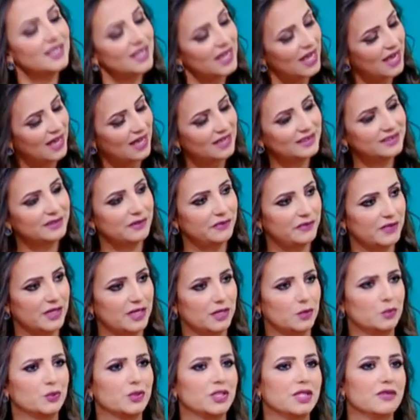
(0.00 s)
لهذه الفئه
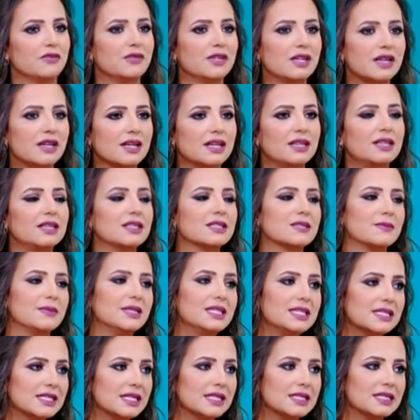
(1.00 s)
العمريه فانا نركز
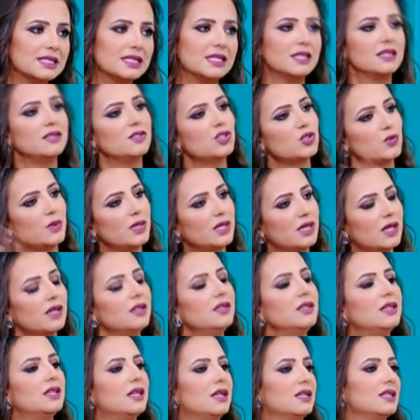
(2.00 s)
من سنتين شوي
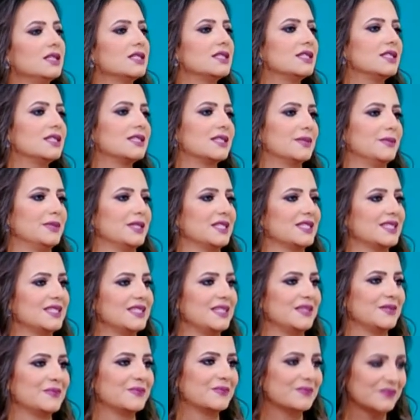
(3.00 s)
رح نطلع للست سبع
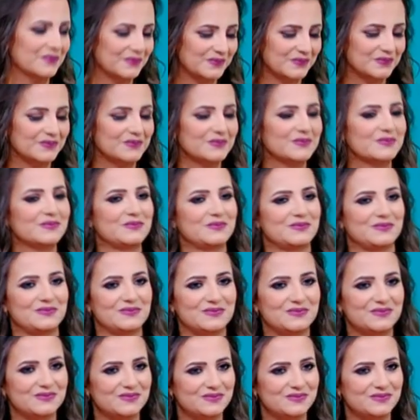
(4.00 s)
سنين نعم حلو طيب اذا